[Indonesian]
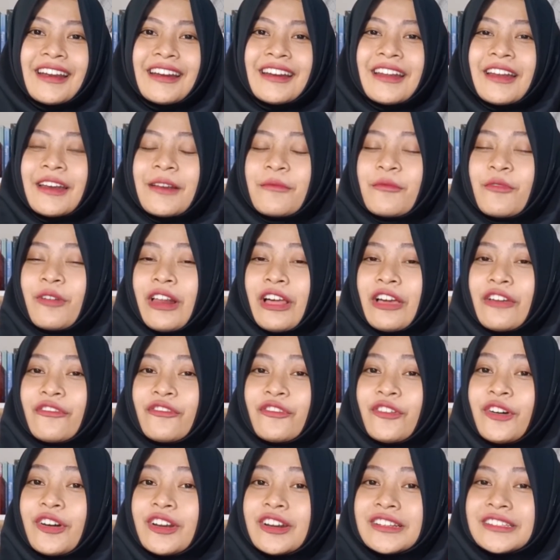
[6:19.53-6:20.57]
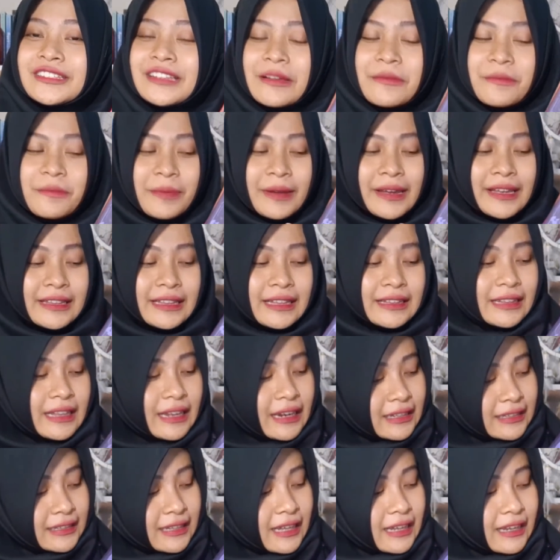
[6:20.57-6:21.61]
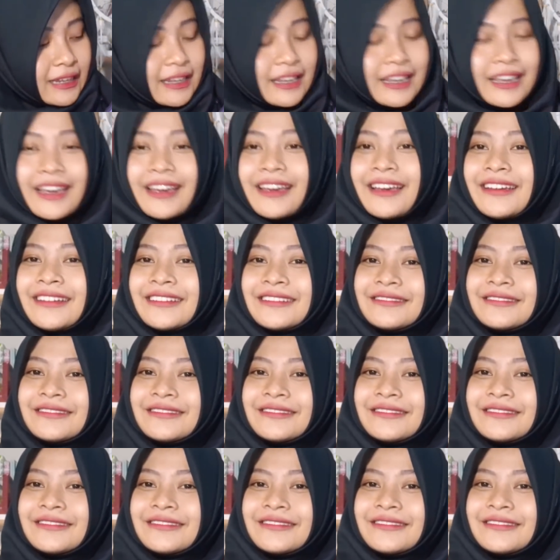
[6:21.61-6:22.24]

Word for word: dari mulai font sampai tata letaknya.